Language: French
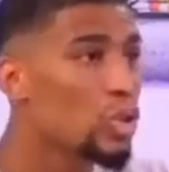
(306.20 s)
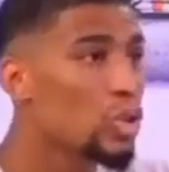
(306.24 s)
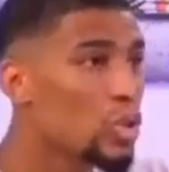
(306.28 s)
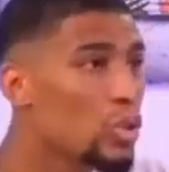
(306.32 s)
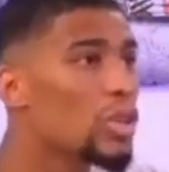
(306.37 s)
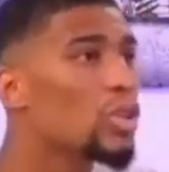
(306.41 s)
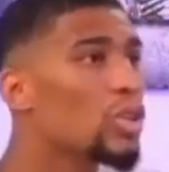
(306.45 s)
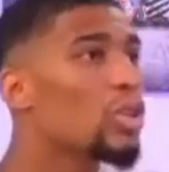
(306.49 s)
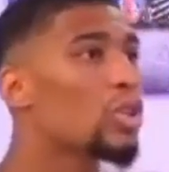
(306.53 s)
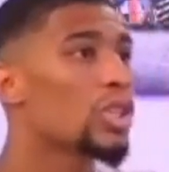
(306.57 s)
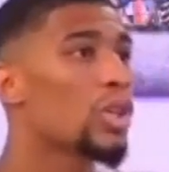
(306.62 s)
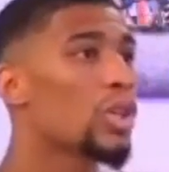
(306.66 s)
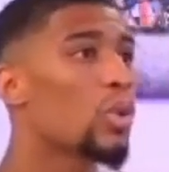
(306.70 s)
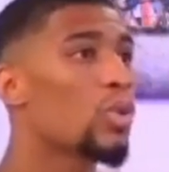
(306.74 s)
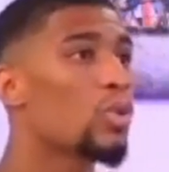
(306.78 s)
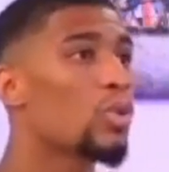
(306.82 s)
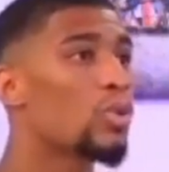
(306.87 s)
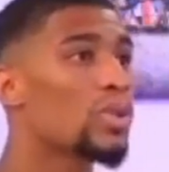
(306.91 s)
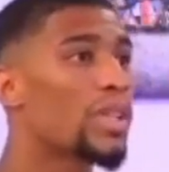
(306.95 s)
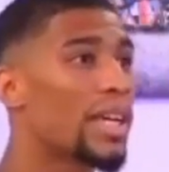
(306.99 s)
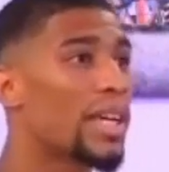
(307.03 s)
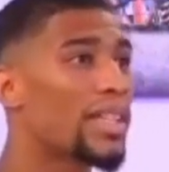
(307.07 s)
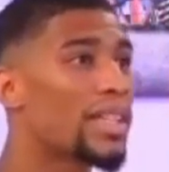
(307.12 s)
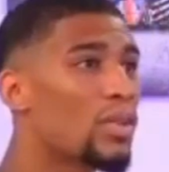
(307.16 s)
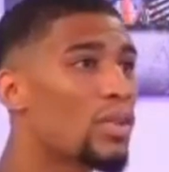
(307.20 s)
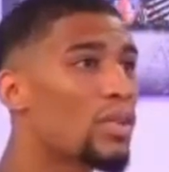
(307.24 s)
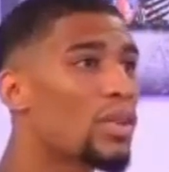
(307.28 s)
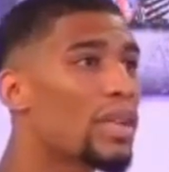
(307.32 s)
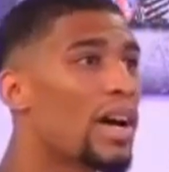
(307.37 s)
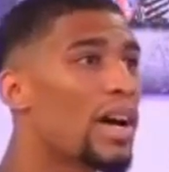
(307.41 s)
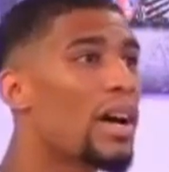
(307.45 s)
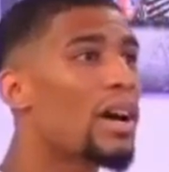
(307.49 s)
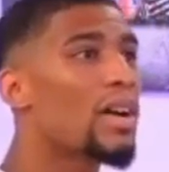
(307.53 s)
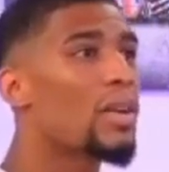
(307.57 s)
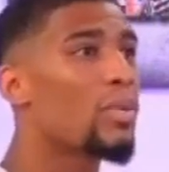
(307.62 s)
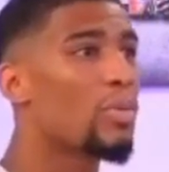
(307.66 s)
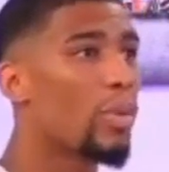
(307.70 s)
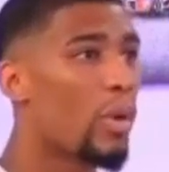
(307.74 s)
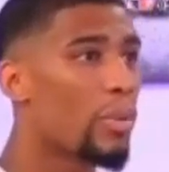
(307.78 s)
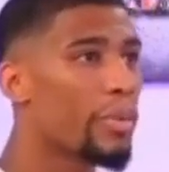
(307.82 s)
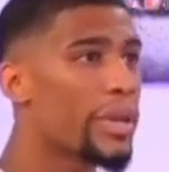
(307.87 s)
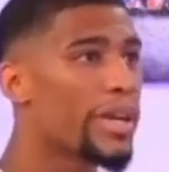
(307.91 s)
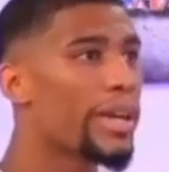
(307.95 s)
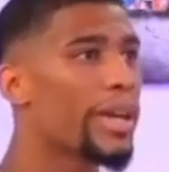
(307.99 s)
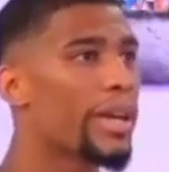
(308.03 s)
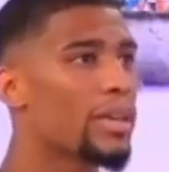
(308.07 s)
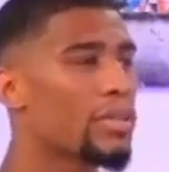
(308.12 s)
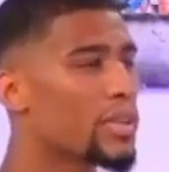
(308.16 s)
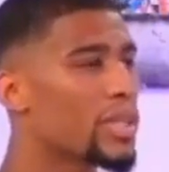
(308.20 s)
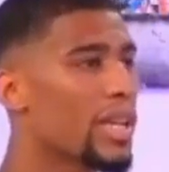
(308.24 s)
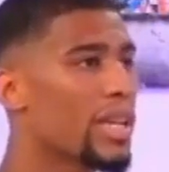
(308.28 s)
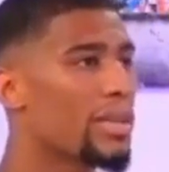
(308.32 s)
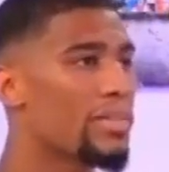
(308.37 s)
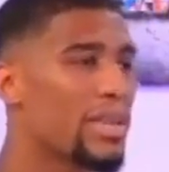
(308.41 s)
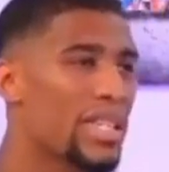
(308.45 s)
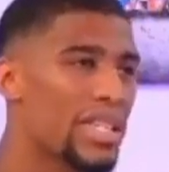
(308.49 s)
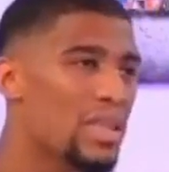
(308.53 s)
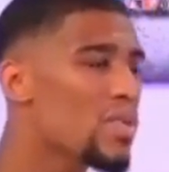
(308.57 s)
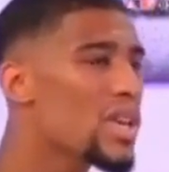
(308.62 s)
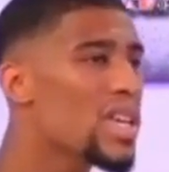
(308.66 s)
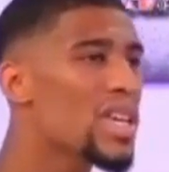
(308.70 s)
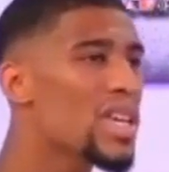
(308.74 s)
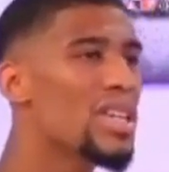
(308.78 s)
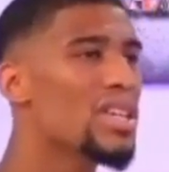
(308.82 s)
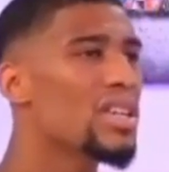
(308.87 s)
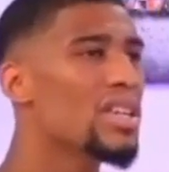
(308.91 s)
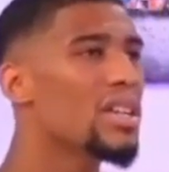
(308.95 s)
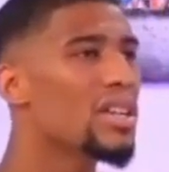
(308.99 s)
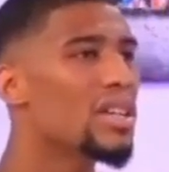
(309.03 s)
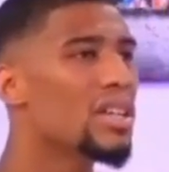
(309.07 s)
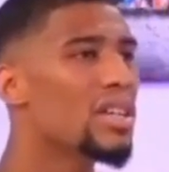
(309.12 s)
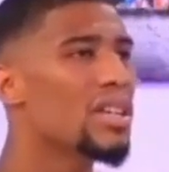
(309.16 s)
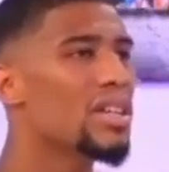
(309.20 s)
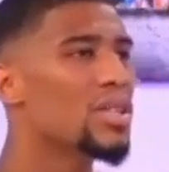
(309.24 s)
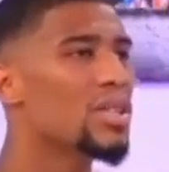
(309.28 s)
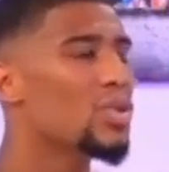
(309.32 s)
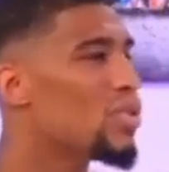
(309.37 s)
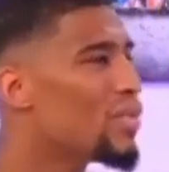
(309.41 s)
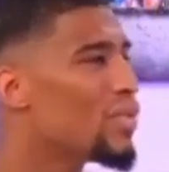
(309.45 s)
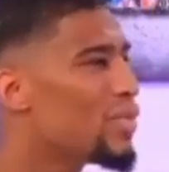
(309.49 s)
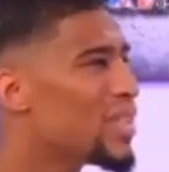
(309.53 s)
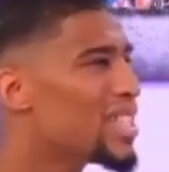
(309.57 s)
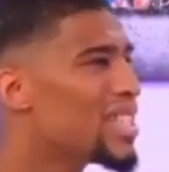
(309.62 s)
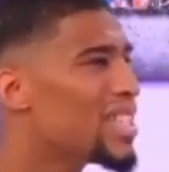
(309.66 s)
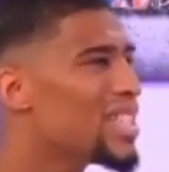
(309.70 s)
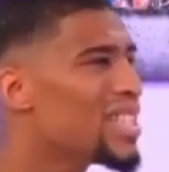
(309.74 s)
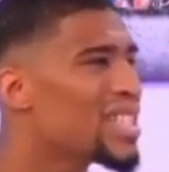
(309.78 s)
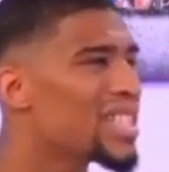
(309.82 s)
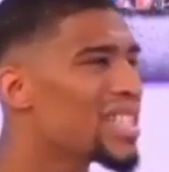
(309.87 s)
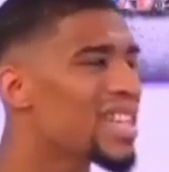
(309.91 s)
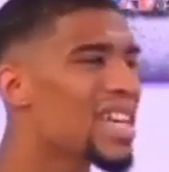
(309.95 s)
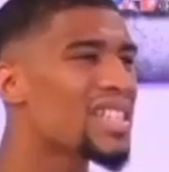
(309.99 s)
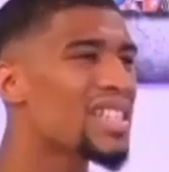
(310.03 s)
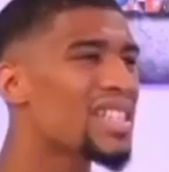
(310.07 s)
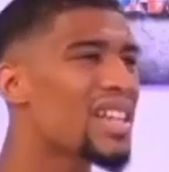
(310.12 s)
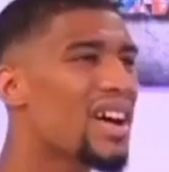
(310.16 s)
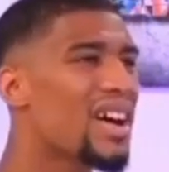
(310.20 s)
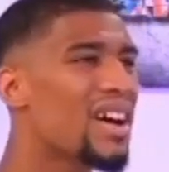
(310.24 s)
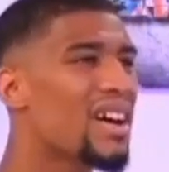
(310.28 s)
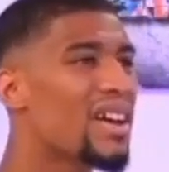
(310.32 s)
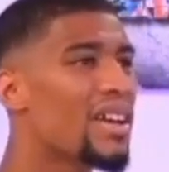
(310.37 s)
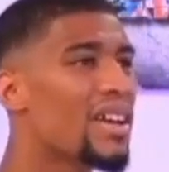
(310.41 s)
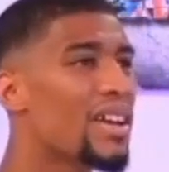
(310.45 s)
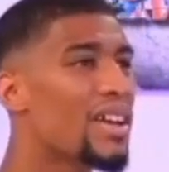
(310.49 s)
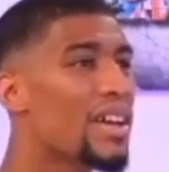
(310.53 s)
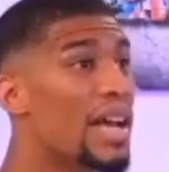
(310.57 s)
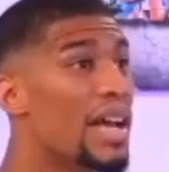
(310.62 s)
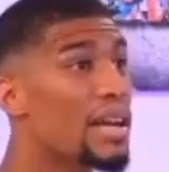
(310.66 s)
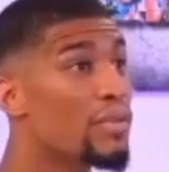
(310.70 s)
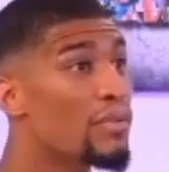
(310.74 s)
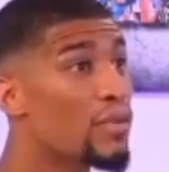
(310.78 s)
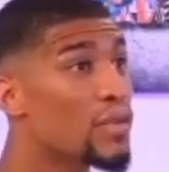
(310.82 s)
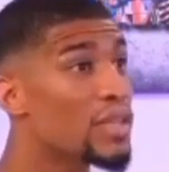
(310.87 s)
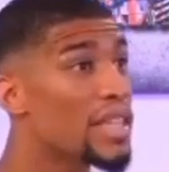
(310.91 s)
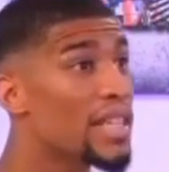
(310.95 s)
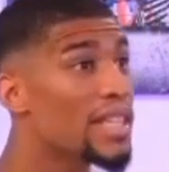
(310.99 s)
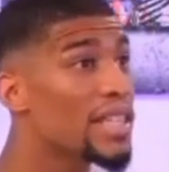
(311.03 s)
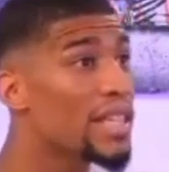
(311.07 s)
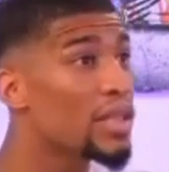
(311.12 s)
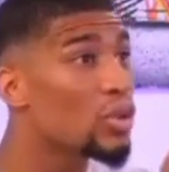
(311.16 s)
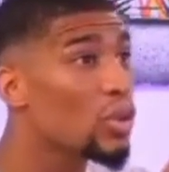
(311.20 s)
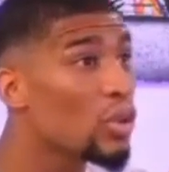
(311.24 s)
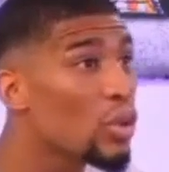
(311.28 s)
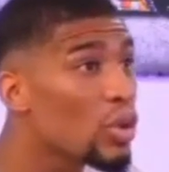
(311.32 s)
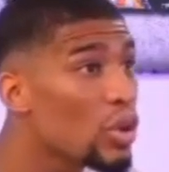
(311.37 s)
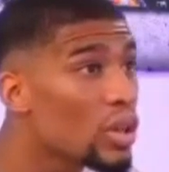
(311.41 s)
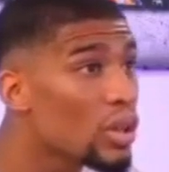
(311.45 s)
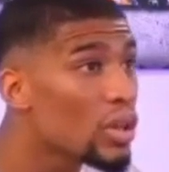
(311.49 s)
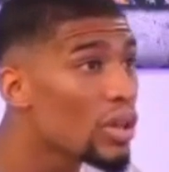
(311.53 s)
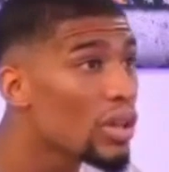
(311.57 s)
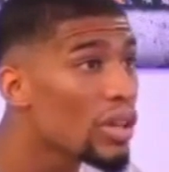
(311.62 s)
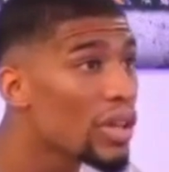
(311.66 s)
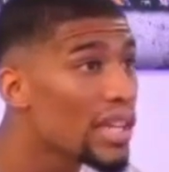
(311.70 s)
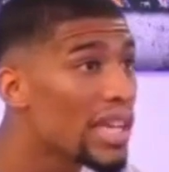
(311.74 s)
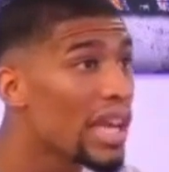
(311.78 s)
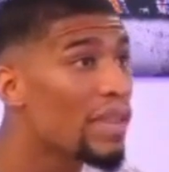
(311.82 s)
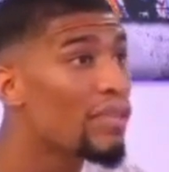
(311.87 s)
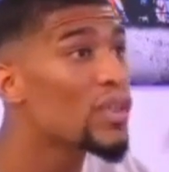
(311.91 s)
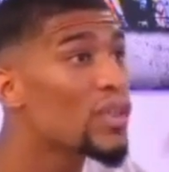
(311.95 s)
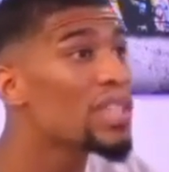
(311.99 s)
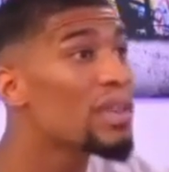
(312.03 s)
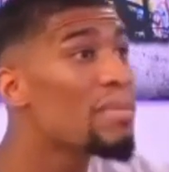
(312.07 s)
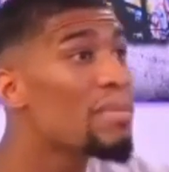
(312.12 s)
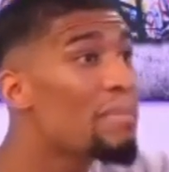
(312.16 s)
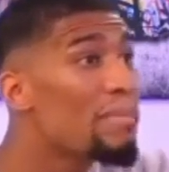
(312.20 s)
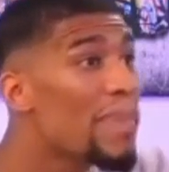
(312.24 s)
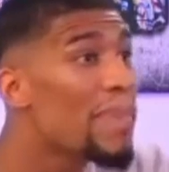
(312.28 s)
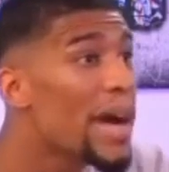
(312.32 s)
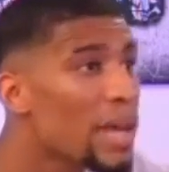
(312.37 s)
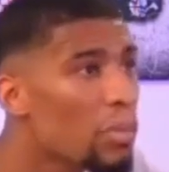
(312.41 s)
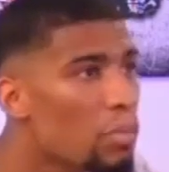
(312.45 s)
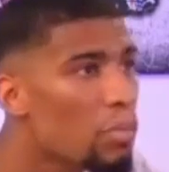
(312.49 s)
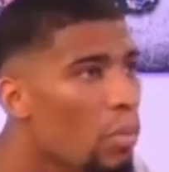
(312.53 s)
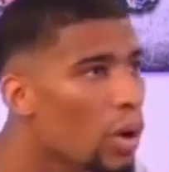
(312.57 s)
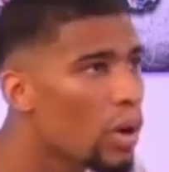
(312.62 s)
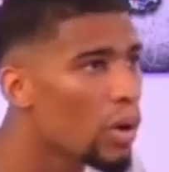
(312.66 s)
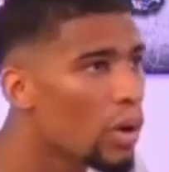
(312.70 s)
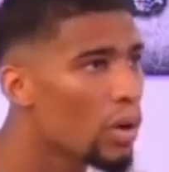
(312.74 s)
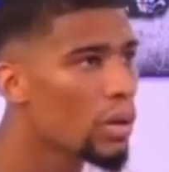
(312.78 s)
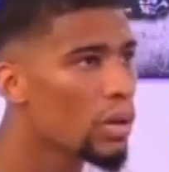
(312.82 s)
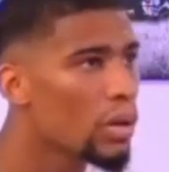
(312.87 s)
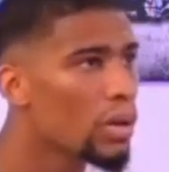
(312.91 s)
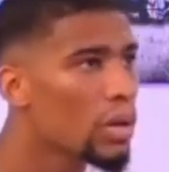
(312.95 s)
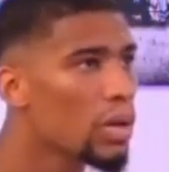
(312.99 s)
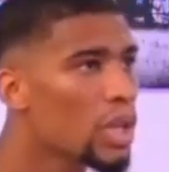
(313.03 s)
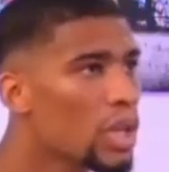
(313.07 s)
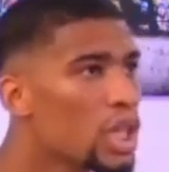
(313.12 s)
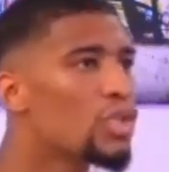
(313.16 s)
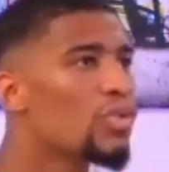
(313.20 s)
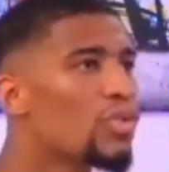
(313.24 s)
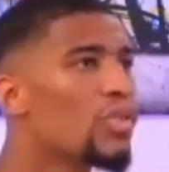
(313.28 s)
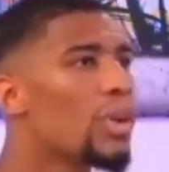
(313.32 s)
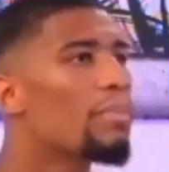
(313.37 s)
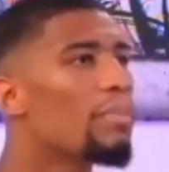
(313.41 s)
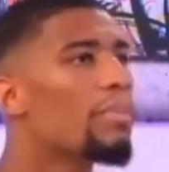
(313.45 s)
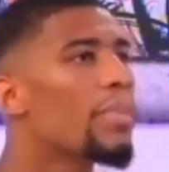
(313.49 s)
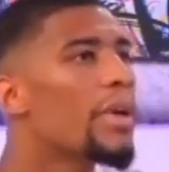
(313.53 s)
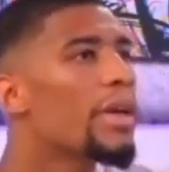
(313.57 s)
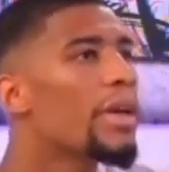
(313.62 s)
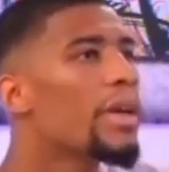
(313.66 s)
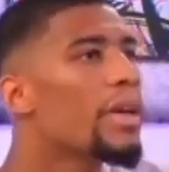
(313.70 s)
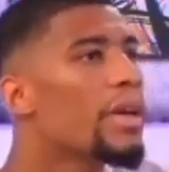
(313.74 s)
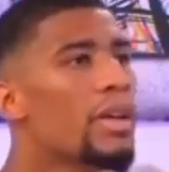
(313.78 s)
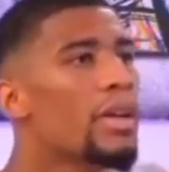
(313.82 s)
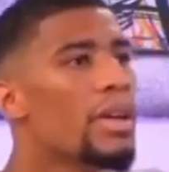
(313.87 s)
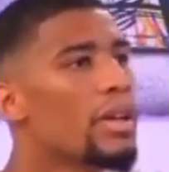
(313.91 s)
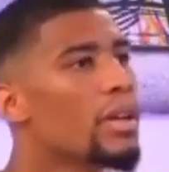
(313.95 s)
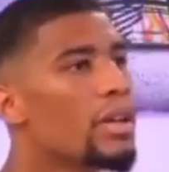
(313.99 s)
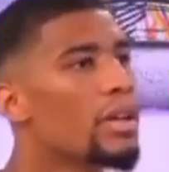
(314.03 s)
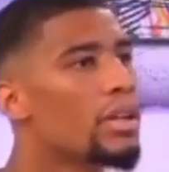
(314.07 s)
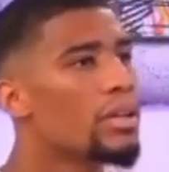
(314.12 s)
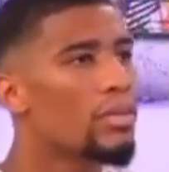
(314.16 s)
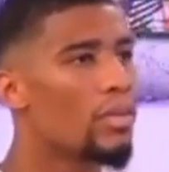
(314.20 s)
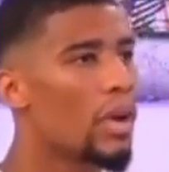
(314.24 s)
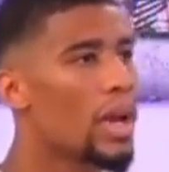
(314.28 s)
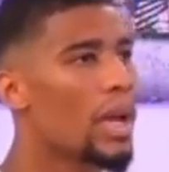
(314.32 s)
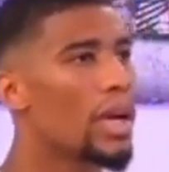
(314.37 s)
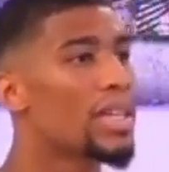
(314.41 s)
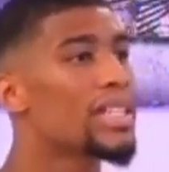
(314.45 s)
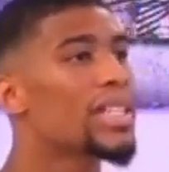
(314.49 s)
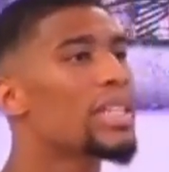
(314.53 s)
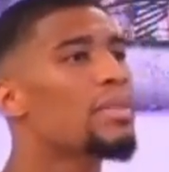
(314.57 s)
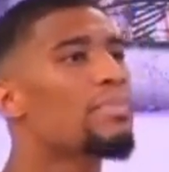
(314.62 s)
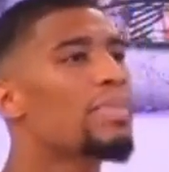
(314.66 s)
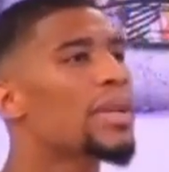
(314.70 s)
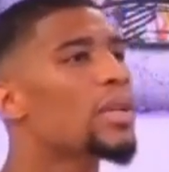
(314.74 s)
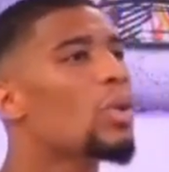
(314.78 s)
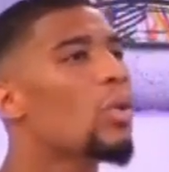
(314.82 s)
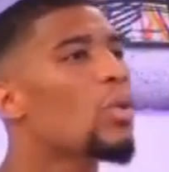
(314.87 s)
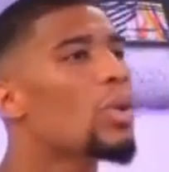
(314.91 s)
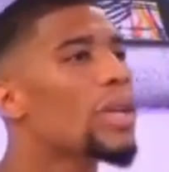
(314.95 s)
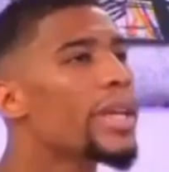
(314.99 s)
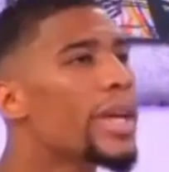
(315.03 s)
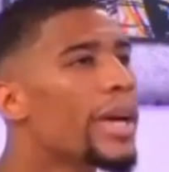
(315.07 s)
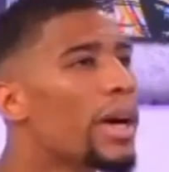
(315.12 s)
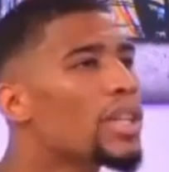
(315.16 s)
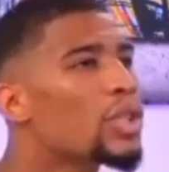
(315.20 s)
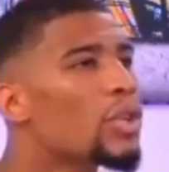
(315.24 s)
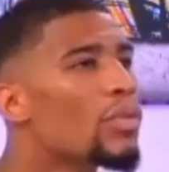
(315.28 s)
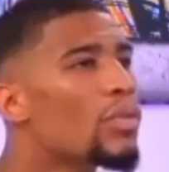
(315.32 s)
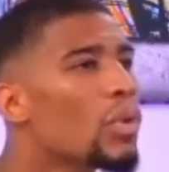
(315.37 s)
Et ensuite, quand j'ai recontacté le gars, le premier gars, tout ça, il m'a dit oui je lui fais si, ça, ça. Elle faisait des trucs qu'elle faisait même pas avec moi. Je vais. Voilà, c'est une pétrolière.